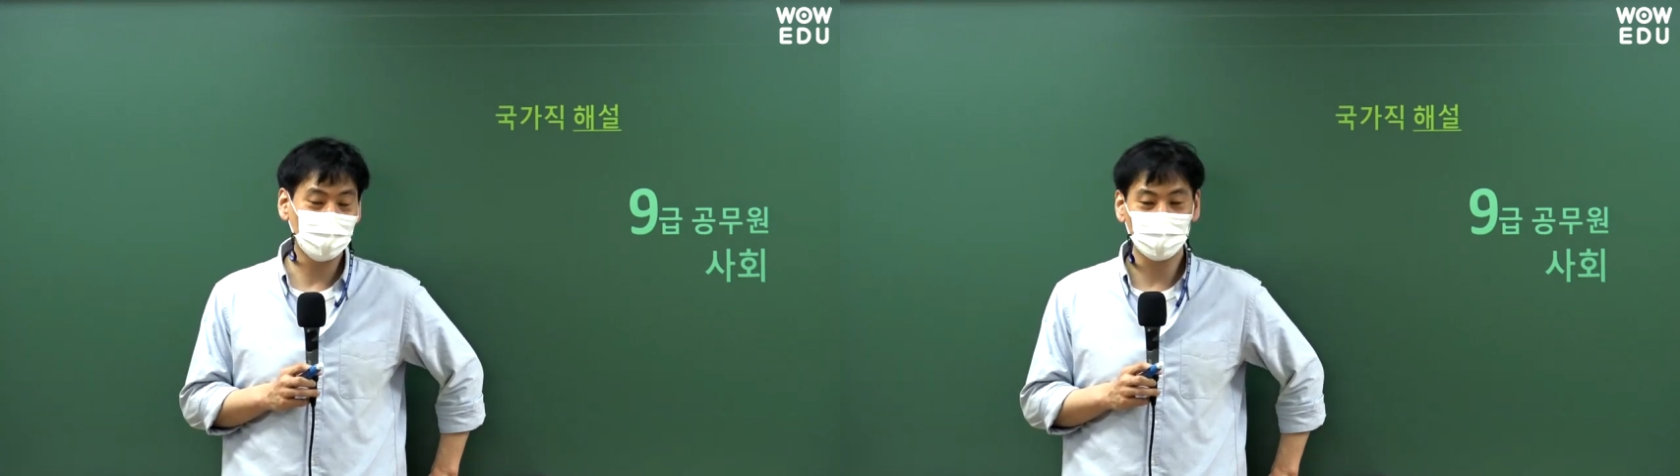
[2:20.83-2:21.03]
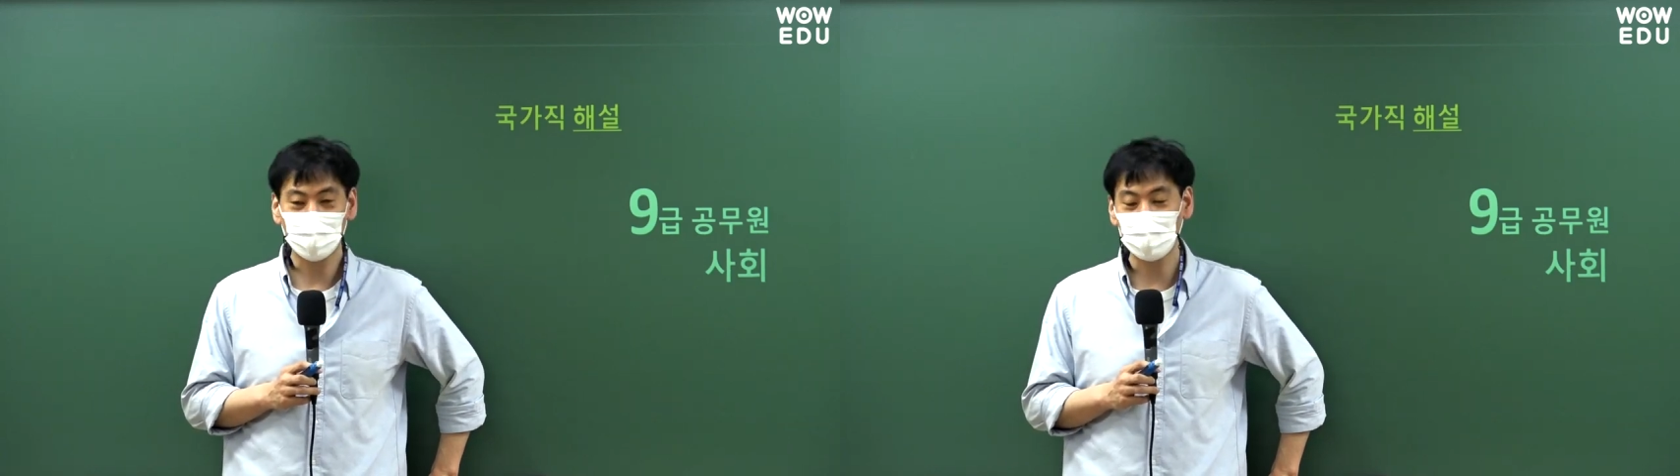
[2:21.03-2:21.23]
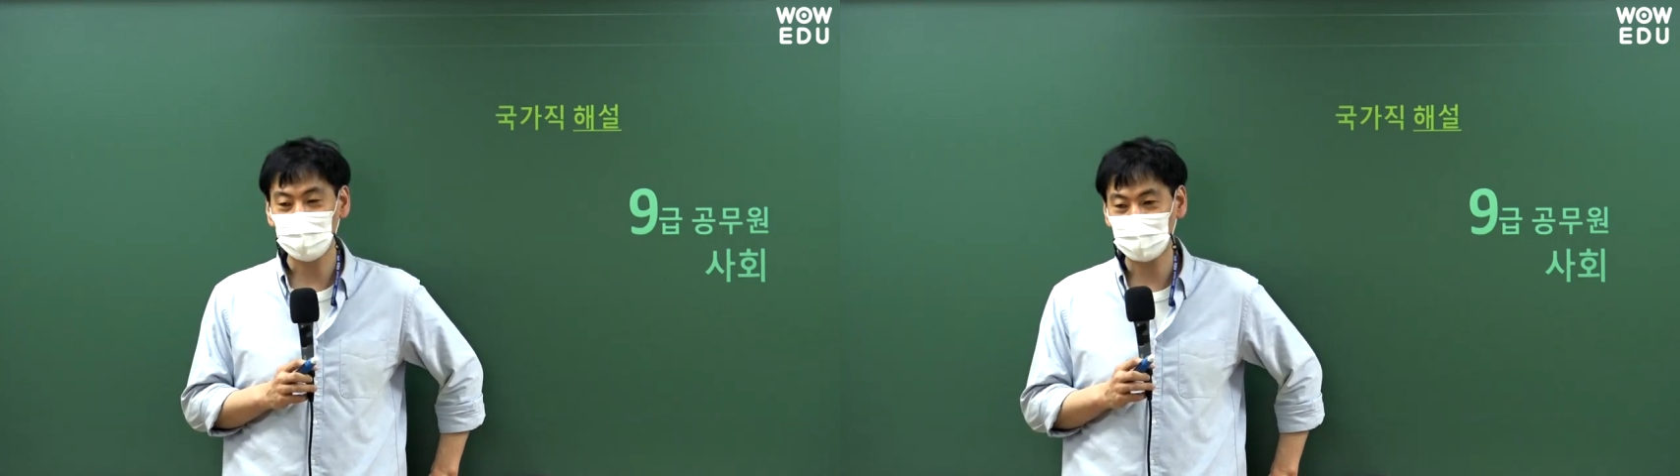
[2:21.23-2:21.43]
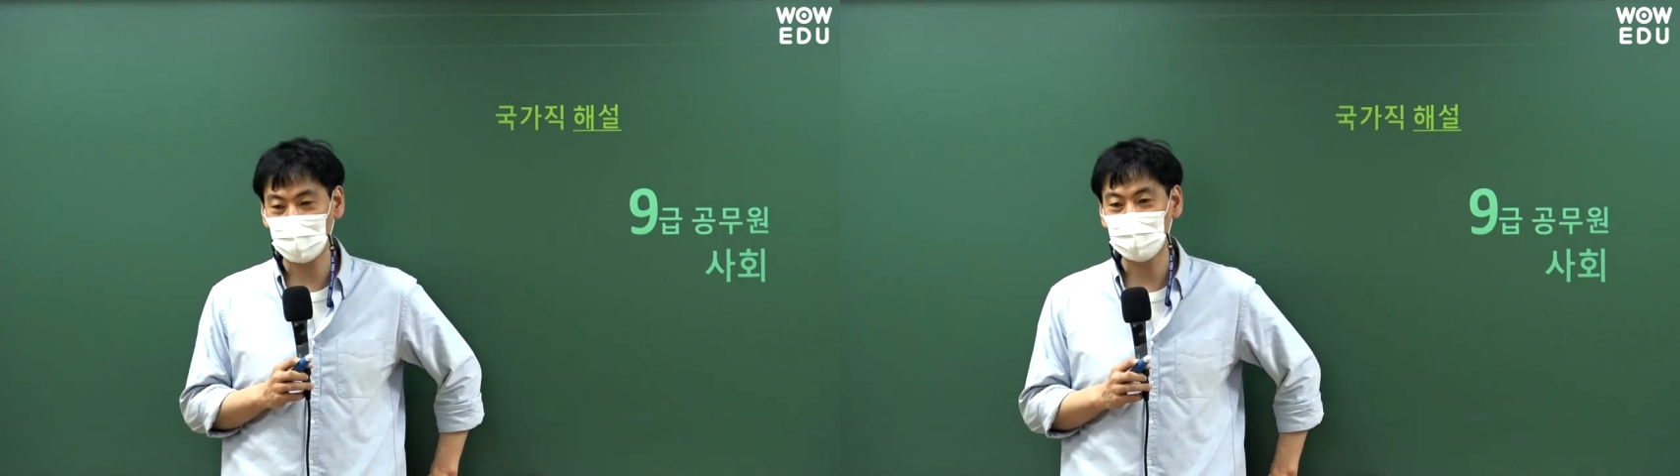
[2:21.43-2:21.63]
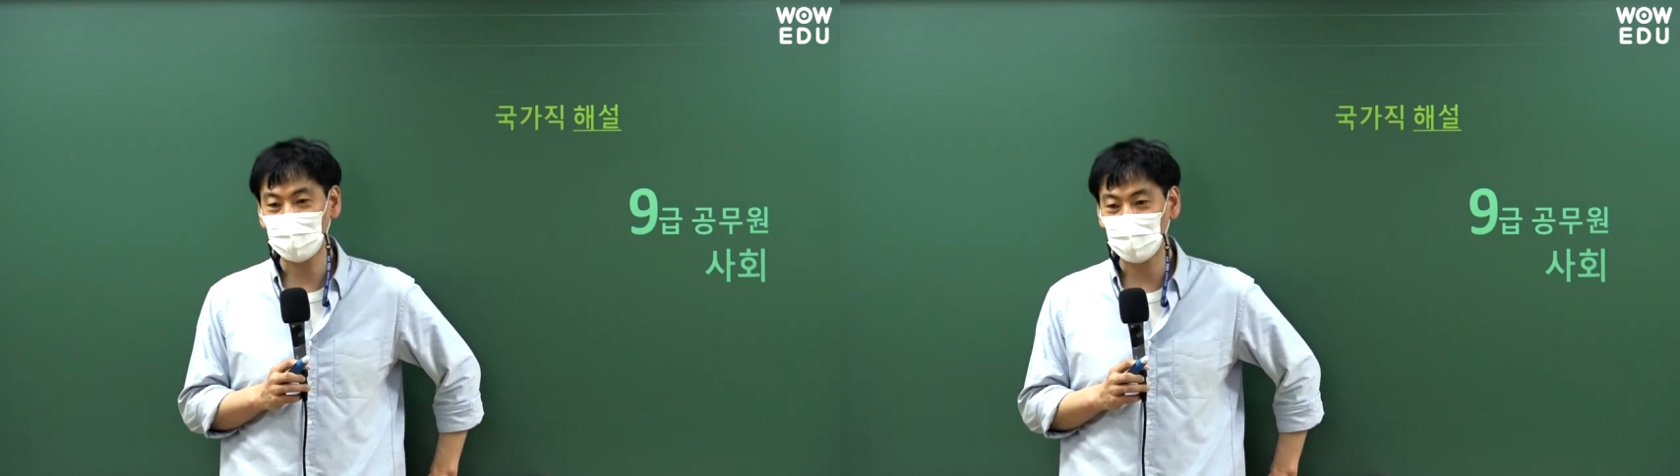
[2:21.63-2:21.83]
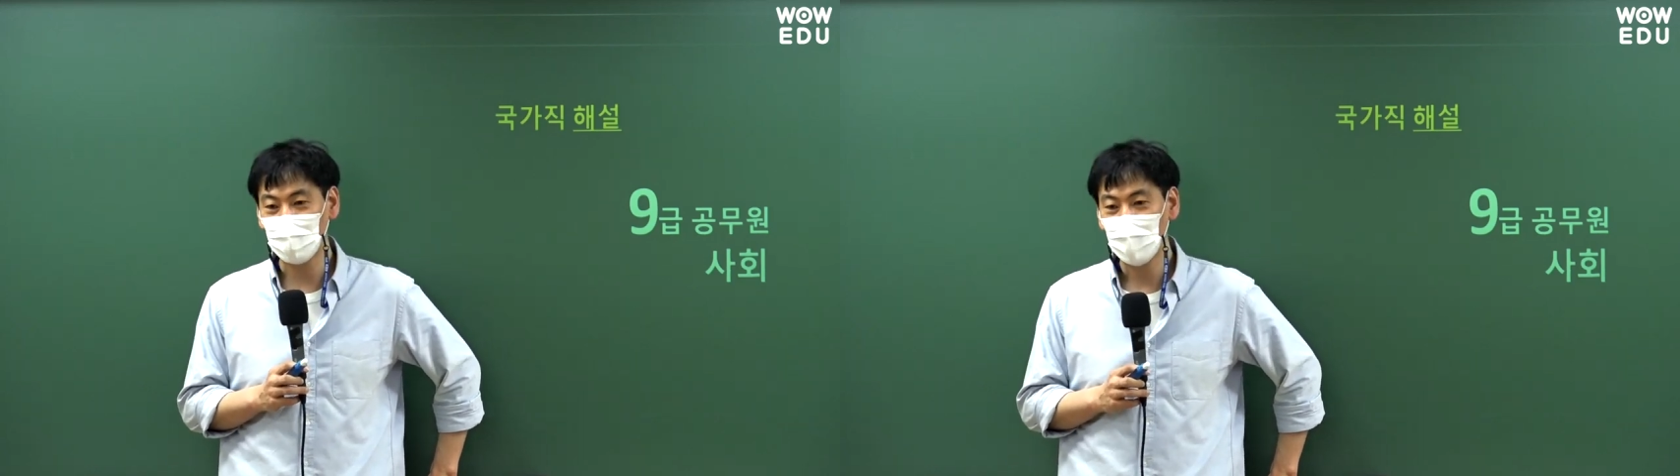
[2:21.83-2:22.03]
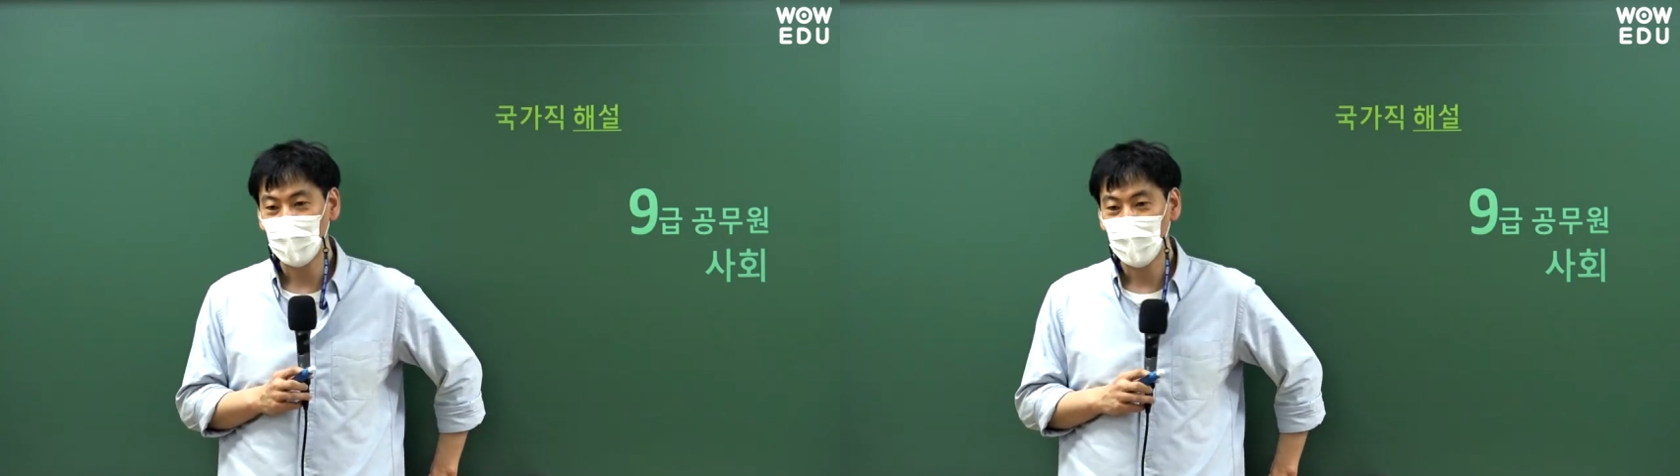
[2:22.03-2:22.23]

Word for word: 그래서 그런 괜찮고